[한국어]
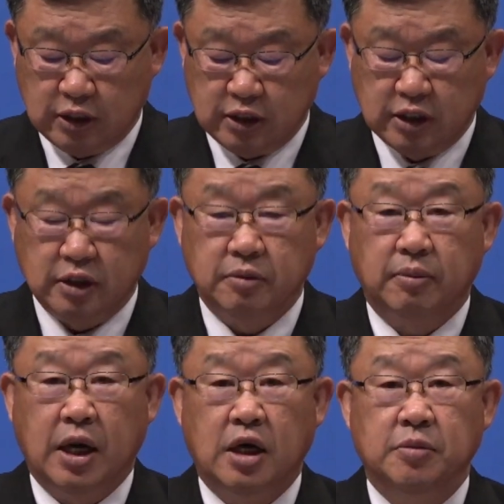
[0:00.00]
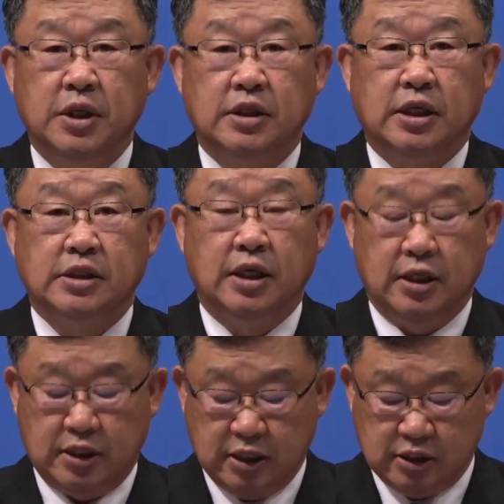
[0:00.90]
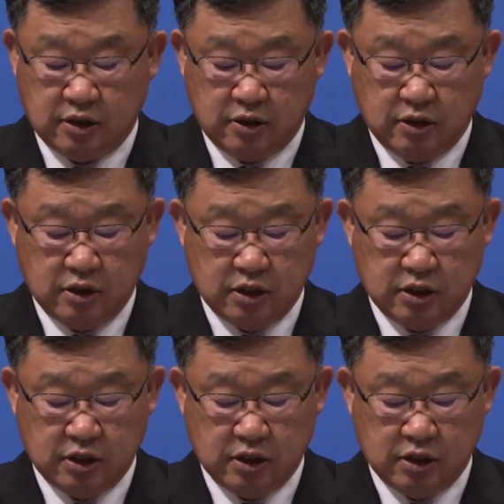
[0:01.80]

드리는 마음의 자세에 대해서